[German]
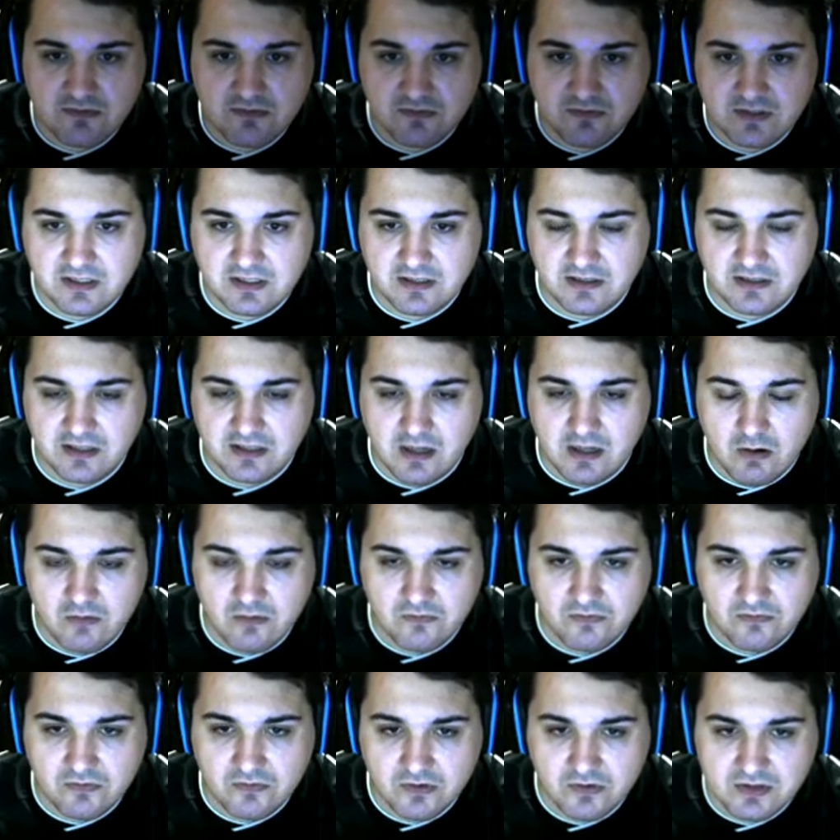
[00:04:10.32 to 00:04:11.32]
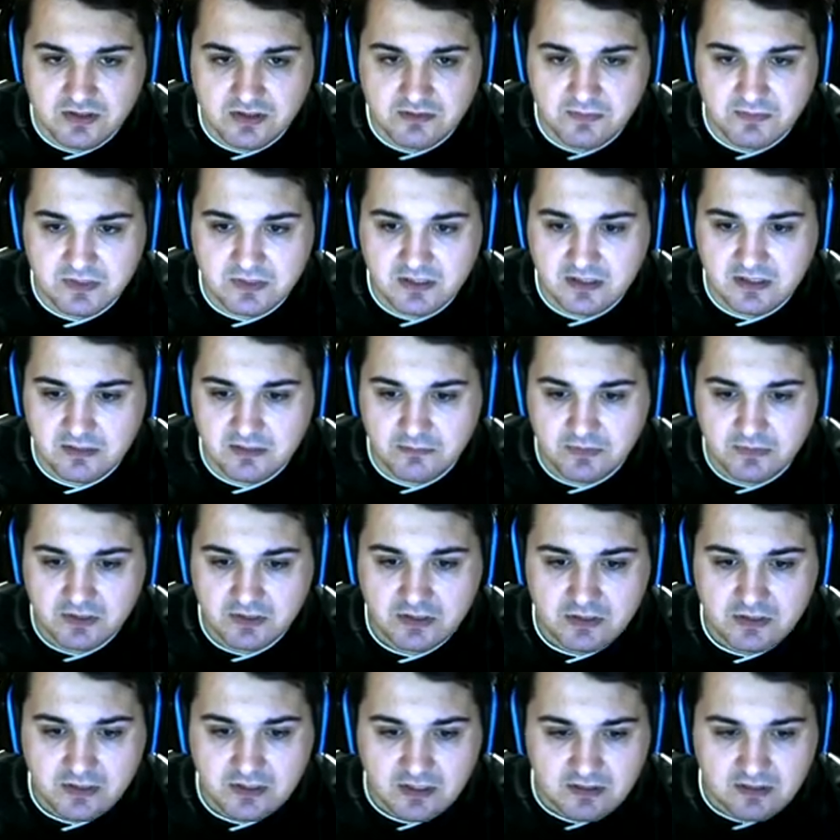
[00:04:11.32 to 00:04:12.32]
in der Grauen Forces mitnehmen.
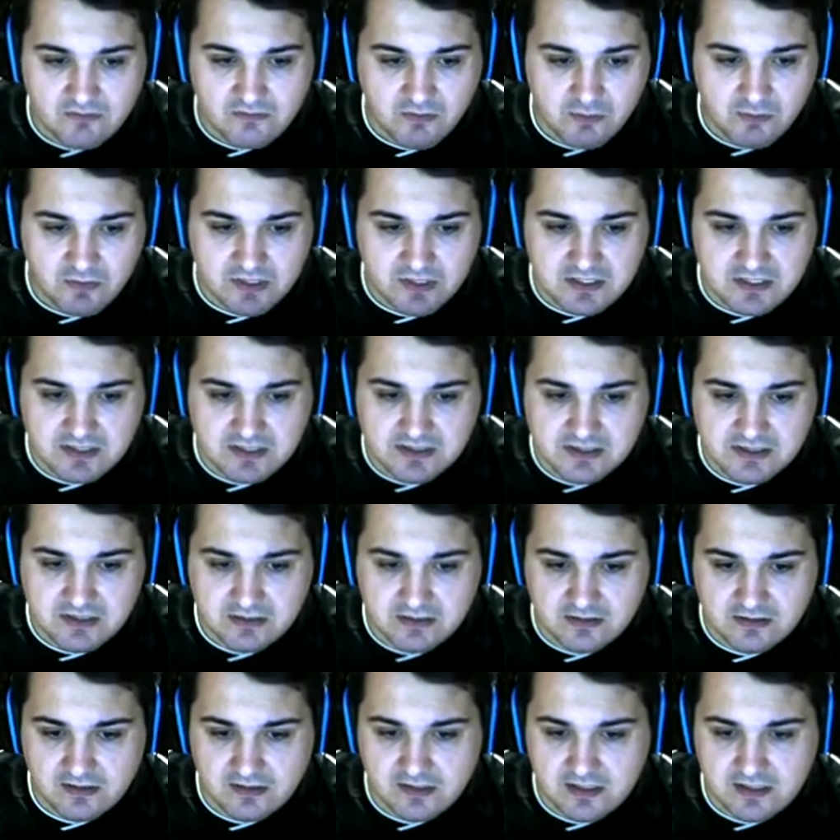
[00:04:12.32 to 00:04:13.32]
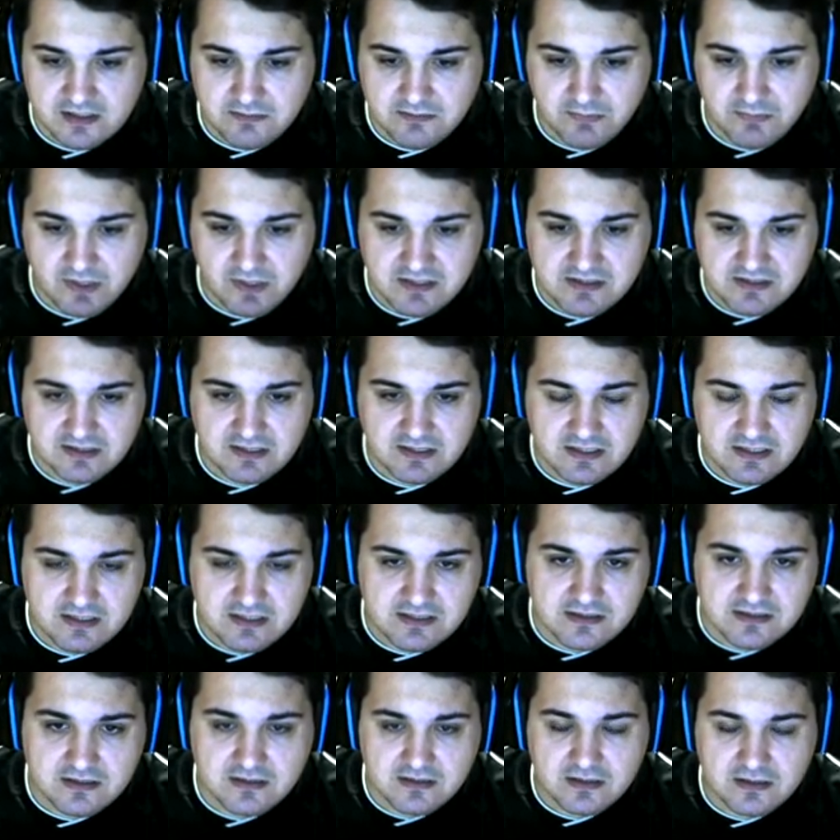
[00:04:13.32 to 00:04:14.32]
Wie man hier sieht, ne, hier ist ein Panzer gelistet.
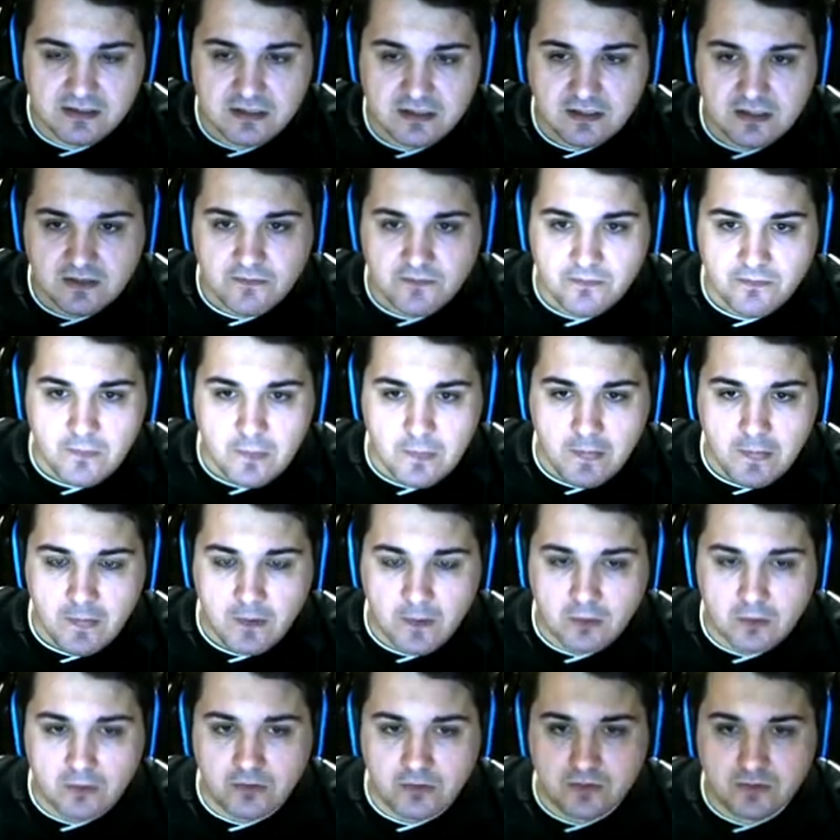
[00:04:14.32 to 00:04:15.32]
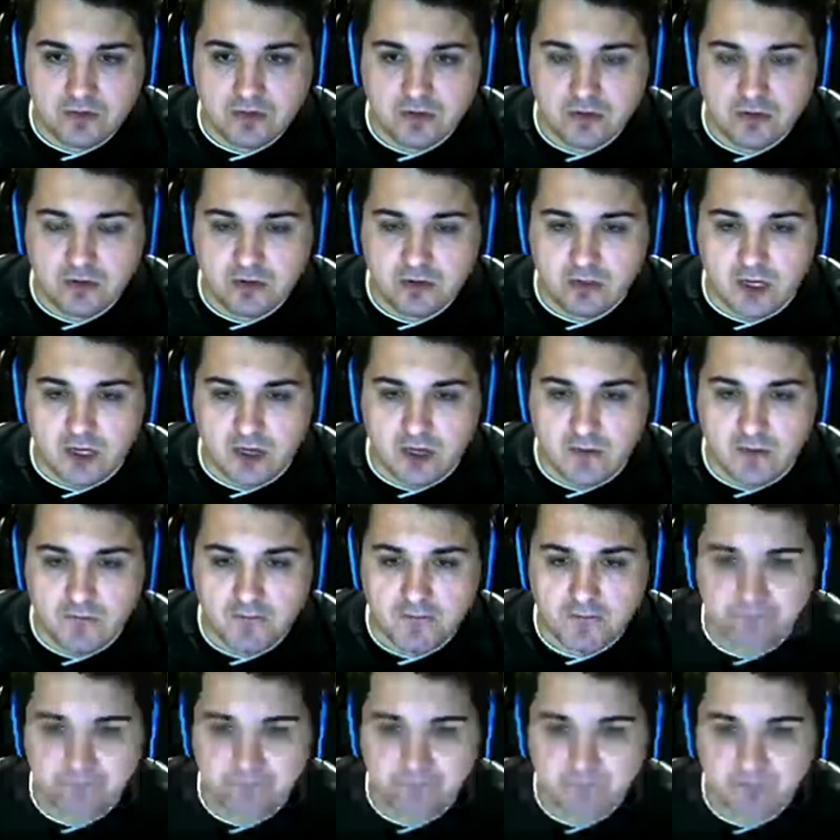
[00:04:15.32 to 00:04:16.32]
Und ja,
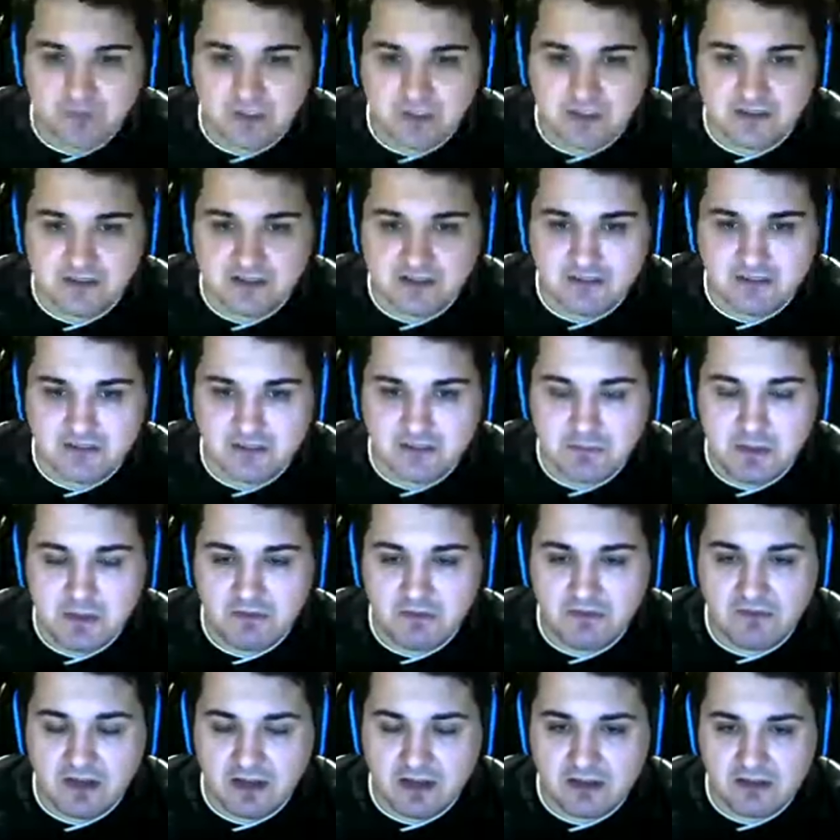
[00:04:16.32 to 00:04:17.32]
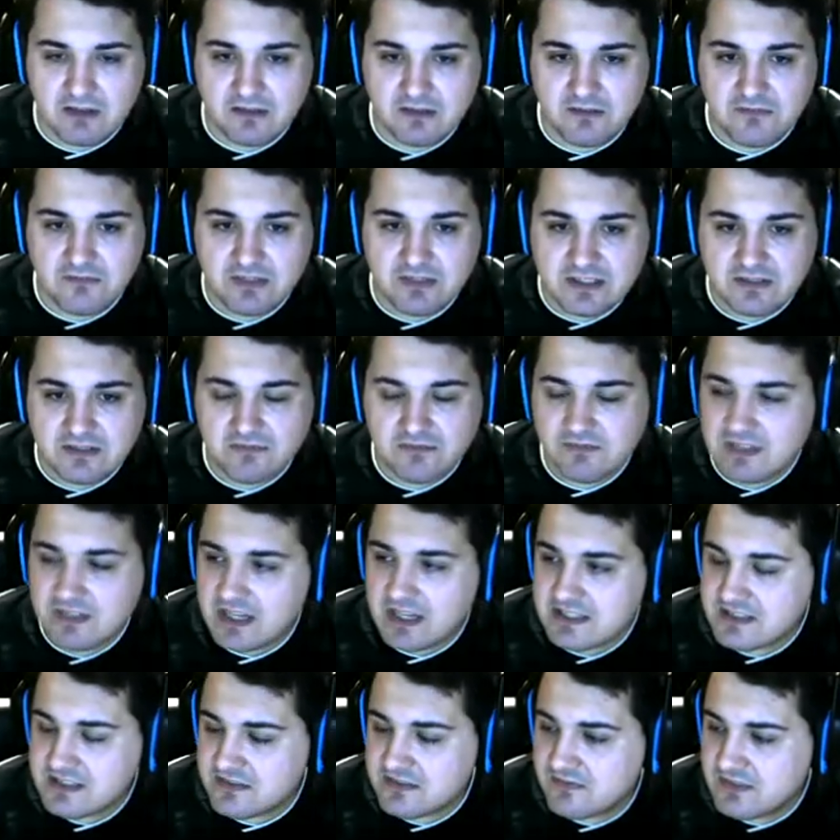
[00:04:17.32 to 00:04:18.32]
das ist der Witwenwache, äh, Wit, wie heißt
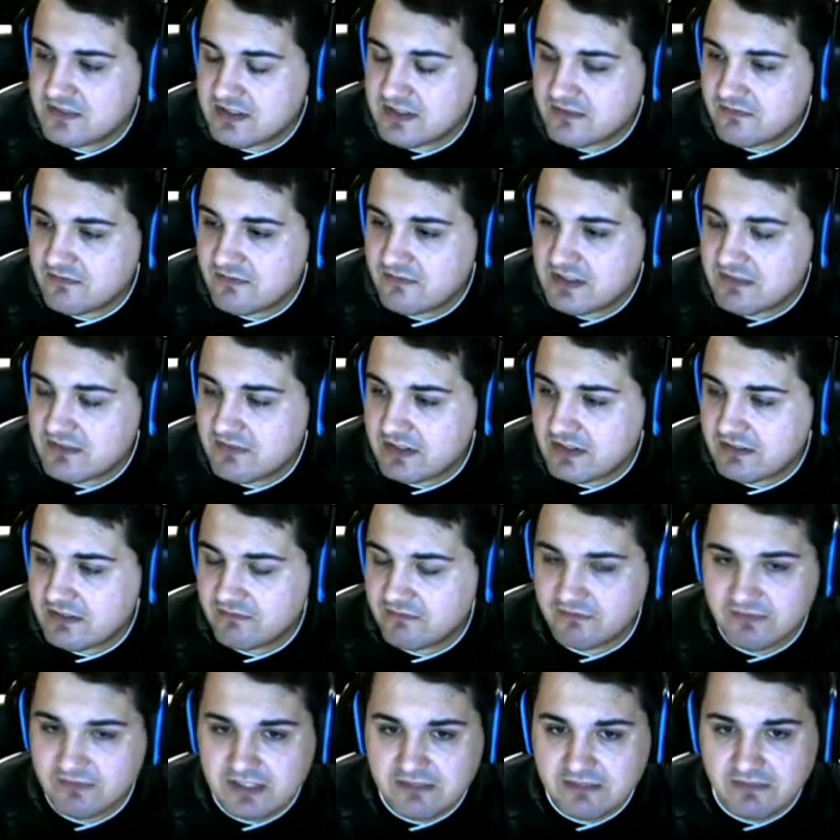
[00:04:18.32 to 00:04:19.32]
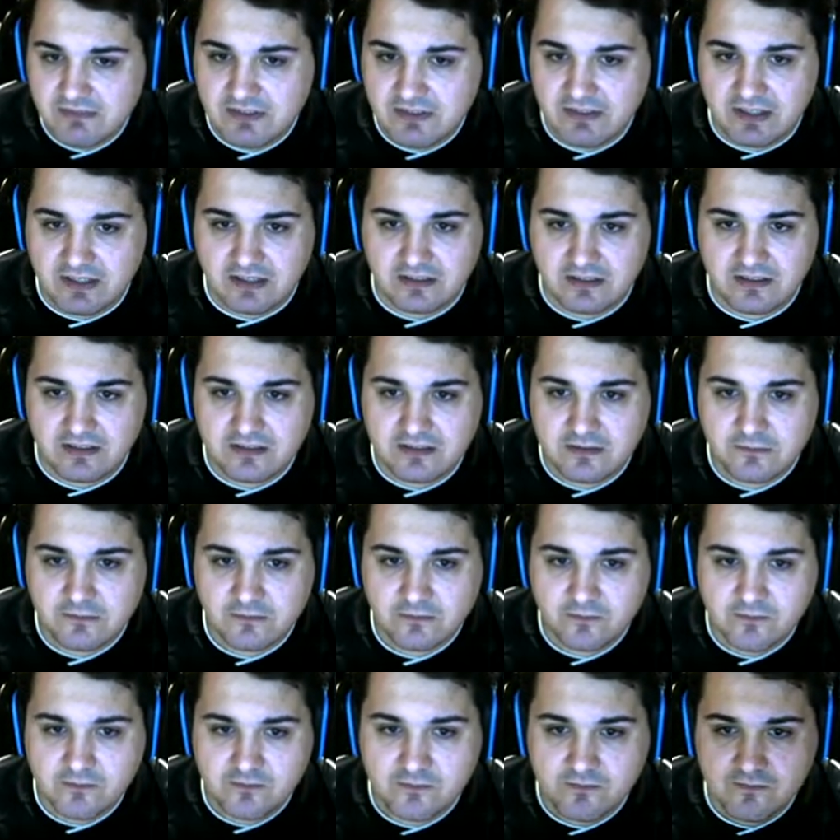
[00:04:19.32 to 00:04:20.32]
das? Wit, Witwen, Witwenacher, ne? Ja,
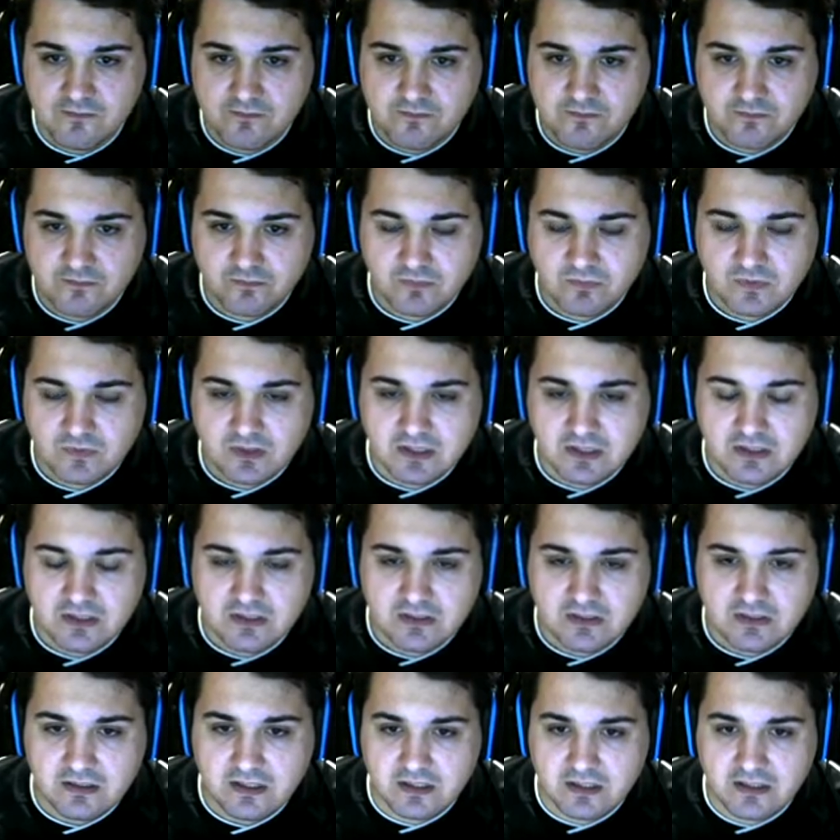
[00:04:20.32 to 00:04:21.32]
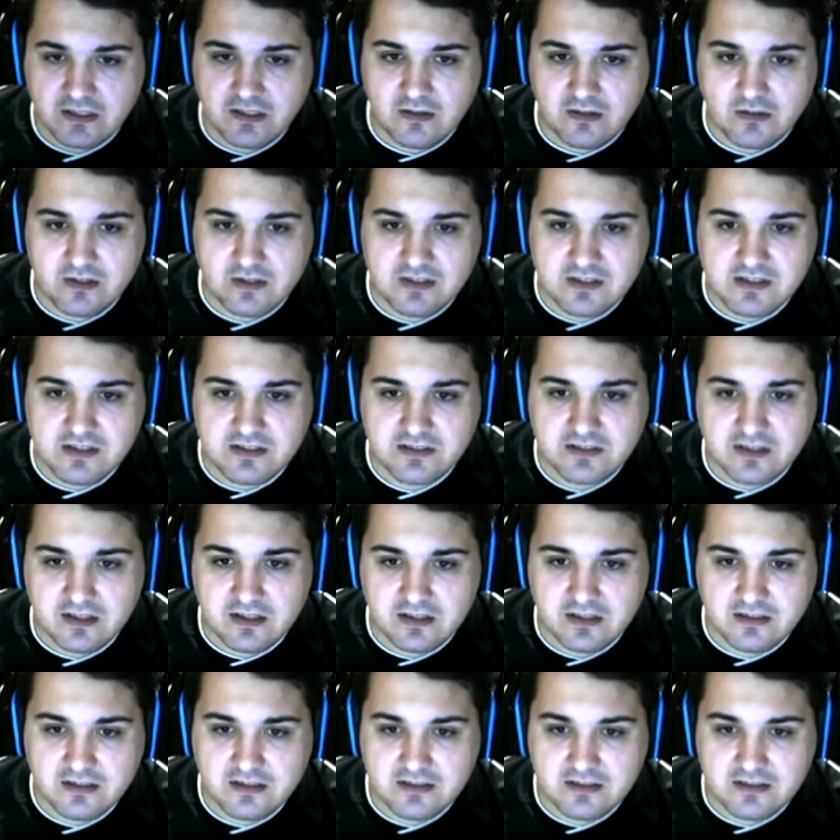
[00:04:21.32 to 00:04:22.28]
Witwenwacher. Ja, genau, das ist dann das ist so